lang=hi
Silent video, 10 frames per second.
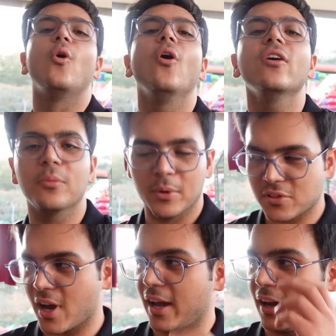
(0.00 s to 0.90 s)
बहुत
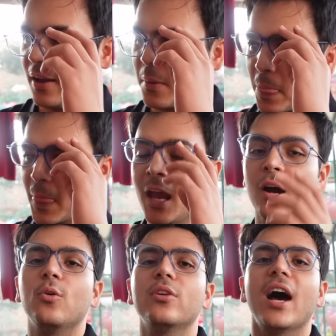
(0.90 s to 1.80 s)
मज़ा आया बहुत
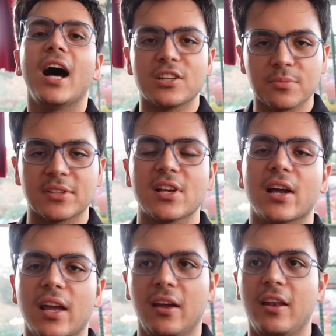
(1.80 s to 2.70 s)
मज़ा उल्टा आज मज़ा आ गया